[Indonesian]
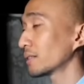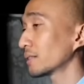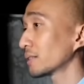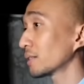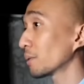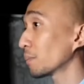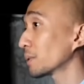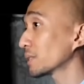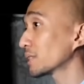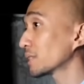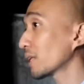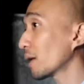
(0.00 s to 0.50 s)

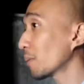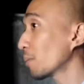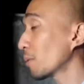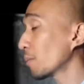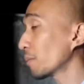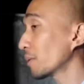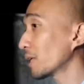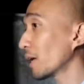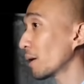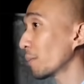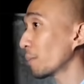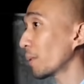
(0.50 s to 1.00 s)
Semesta
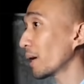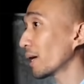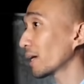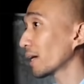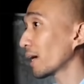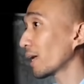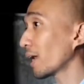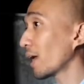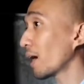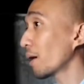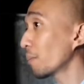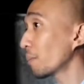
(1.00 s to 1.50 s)
mau
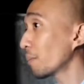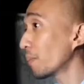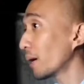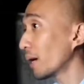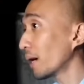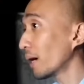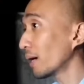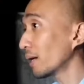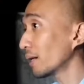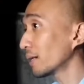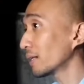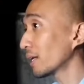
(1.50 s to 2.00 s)
menyampaikan
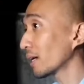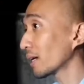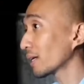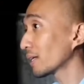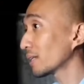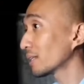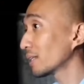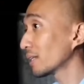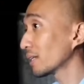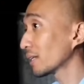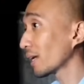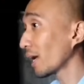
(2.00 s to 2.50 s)
apa
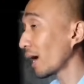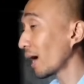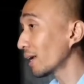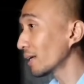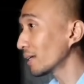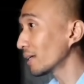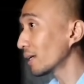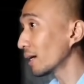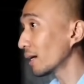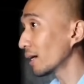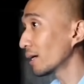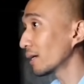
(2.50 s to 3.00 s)
dari diri
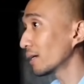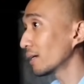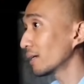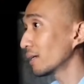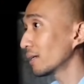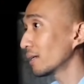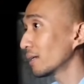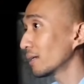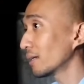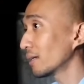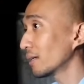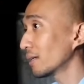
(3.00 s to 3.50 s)
Anda?
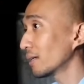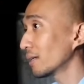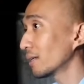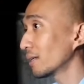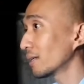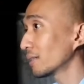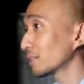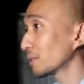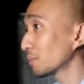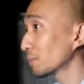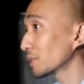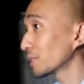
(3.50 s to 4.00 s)

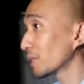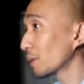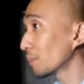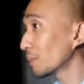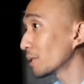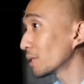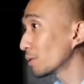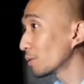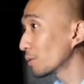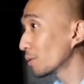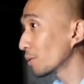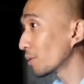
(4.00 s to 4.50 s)
Semesta
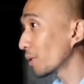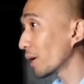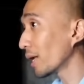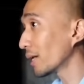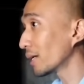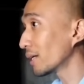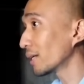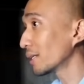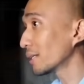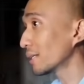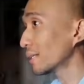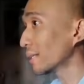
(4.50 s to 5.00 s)
mendukung
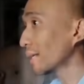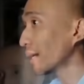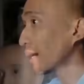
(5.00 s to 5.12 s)
Anda